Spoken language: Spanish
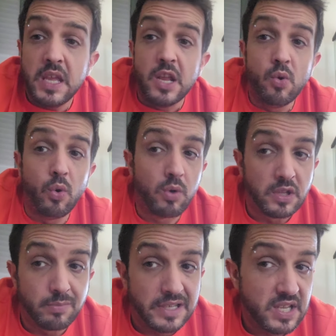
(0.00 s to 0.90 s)
Y luego
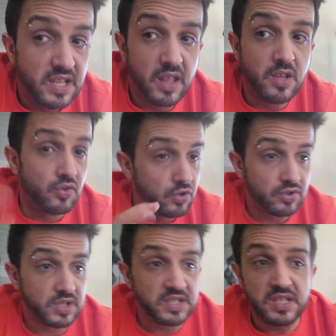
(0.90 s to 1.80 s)
cuando pasa, ya te digo,
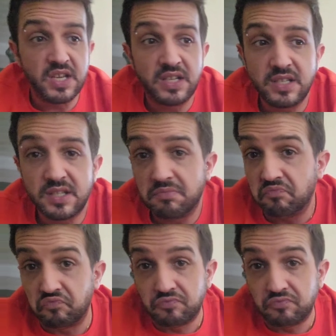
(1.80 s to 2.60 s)
dos, tres días,